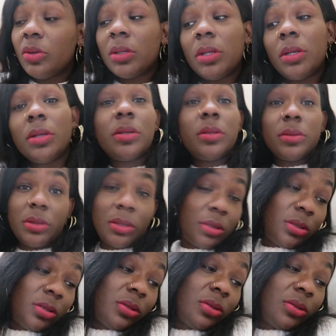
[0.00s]
Donc là, en
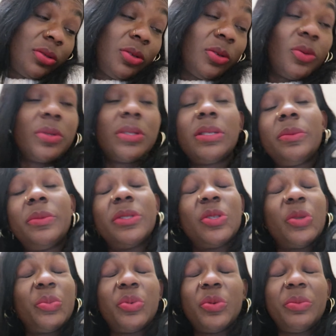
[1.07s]
rentrant, euh, on s'est mis
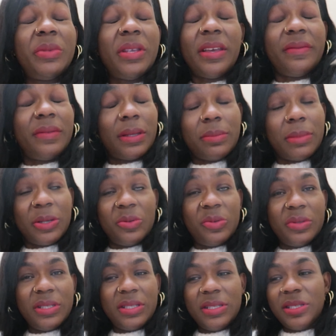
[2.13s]
un peu bien avec ma
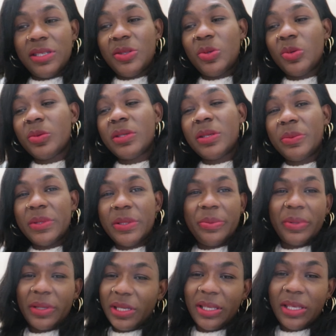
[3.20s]
cousine, on s'est
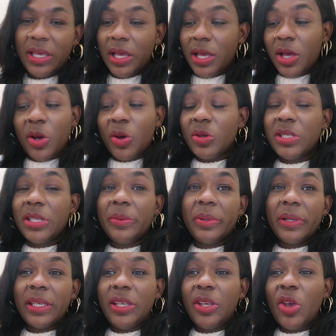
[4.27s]
pris, on s'est
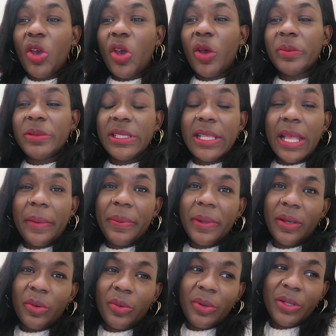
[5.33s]
pris euh, un petit
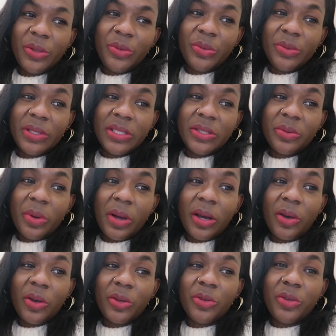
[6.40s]
apéro et tout,
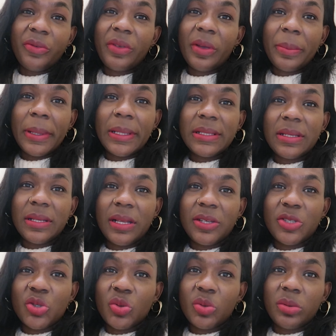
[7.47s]
histoire euh, de faire passer
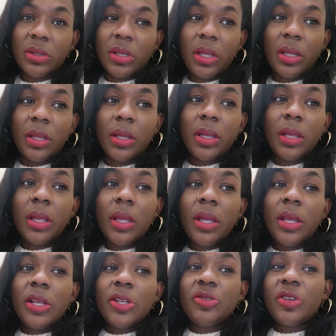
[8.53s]
la journée.
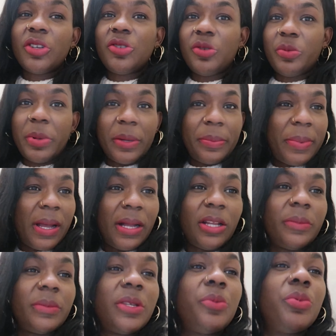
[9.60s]
Tu vois, de
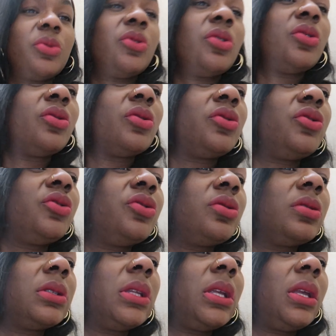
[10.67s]
parler un petit peu de notre
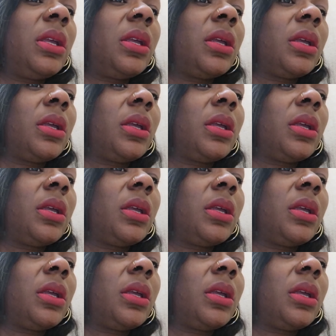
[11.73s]
journée.